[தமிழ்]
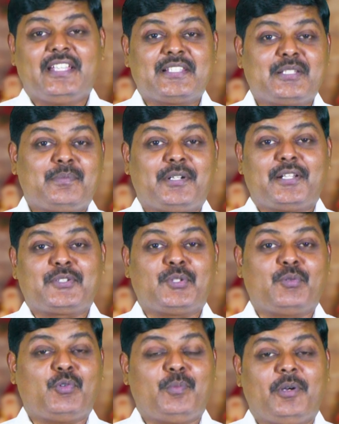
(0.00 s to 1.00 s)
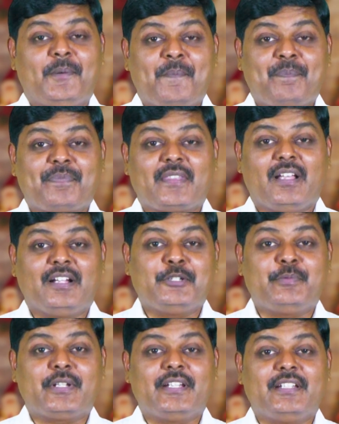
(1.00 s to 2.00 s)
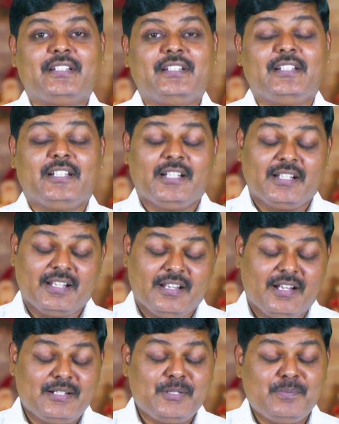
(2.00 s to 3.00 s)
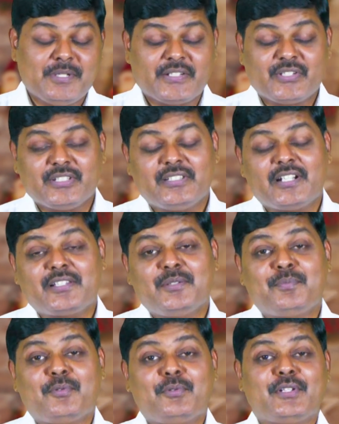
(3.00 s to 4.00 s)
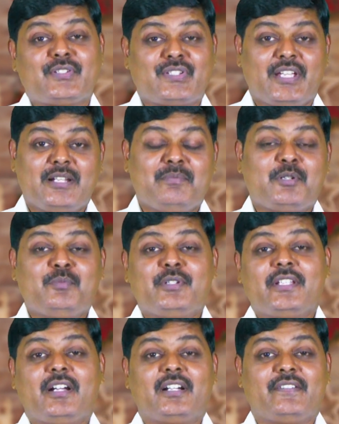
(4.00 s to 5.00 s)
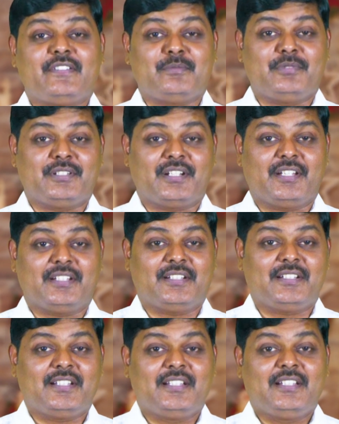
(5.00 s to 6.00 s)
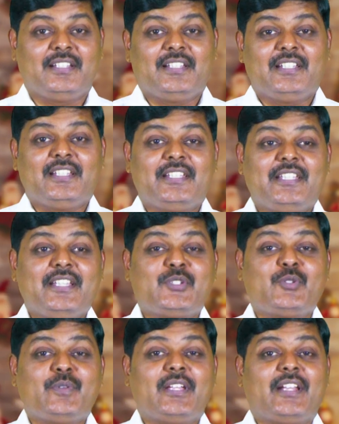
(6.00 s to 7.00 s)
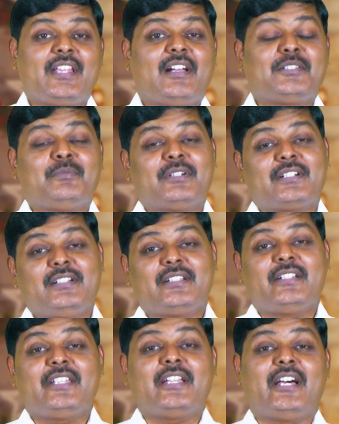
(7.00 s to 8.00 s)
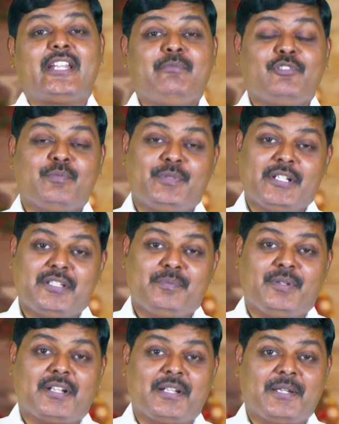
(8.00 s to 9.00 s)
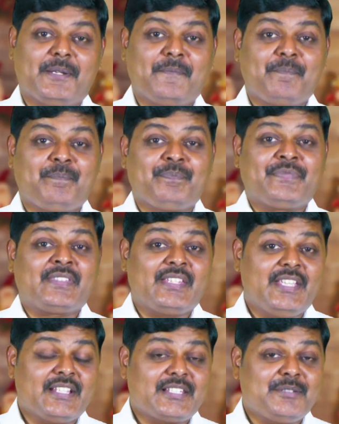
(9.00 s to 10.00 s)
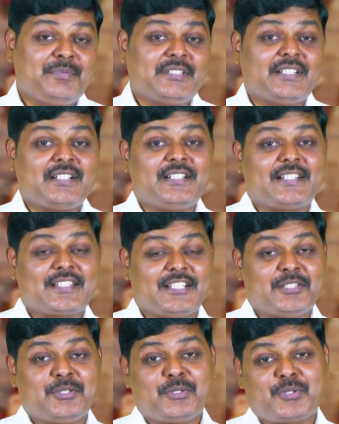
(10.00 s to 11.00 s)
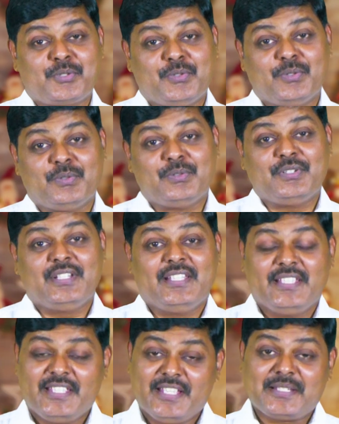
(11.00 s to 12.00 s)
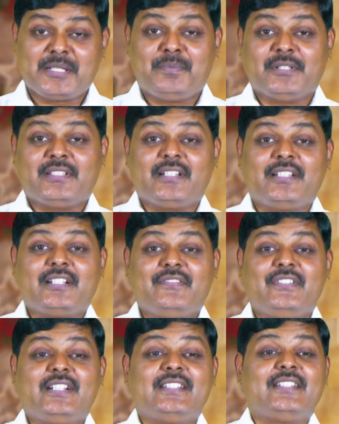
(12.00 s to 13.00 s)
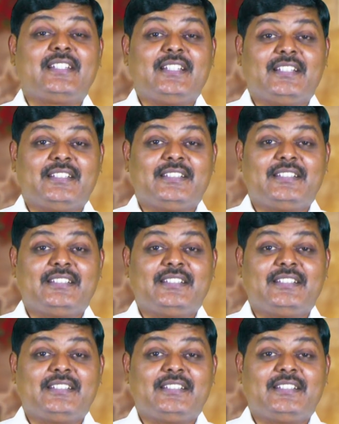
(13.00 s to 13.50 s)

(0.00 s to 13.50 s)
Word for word: ஏசப்பட்ட சொல்வோமா பிறே நானும் நட்சத்திரத்தை போல செயல்படும்படியாக விரும்புகிறேன் இயேசுவை அறியாத மக்களுக்கு நீங்கள் அறிமுகப்படுத்தி பாருங்கள் ஏசப்பா தருகிற சந்தோஷம் ஏசப்பா தருகிற விடுதலை